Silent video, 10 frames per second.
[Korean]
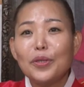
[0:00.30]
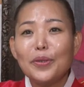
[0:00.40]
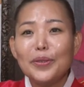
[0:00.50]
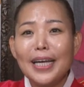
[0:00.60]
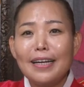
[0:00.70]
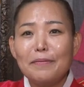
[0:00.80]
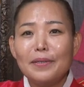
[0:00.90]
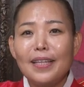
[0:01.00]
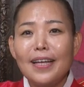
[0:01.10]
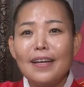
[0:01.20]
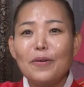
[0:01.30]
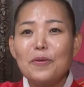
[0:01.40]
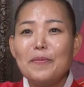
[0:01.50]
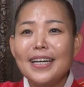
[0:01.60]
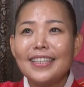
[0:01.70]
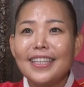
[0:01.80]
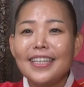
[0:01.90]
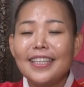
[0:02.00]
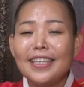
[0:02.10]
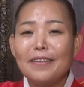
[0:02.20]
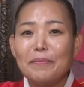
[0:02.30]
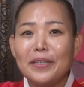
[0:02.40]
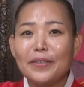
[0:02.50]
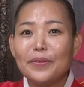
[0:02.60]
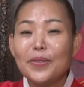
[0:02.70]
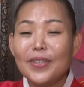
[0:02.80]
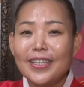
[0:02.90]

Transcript: 무속인도 사람이다 올마이티 TV